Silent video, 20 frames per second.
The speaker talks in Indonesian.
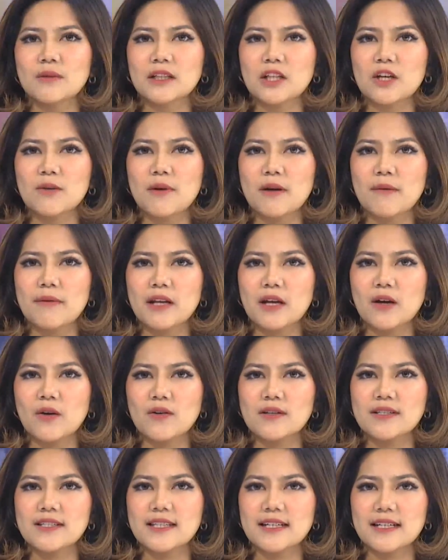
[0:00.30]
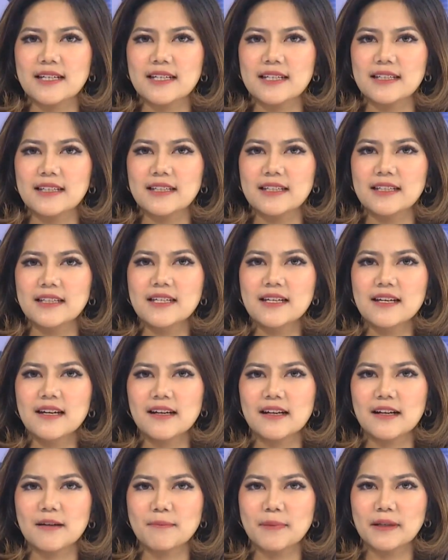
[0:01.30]
Komisi terkini, rapat
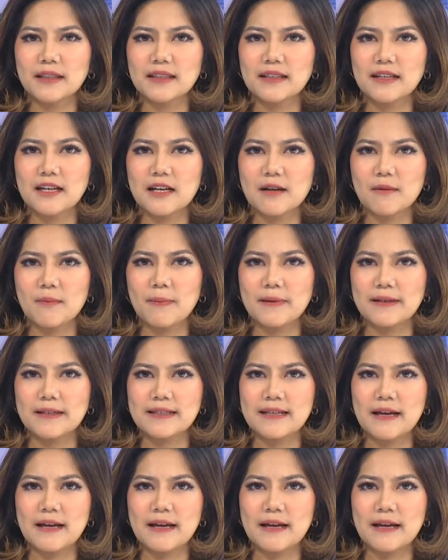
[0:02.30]
dengar pendapat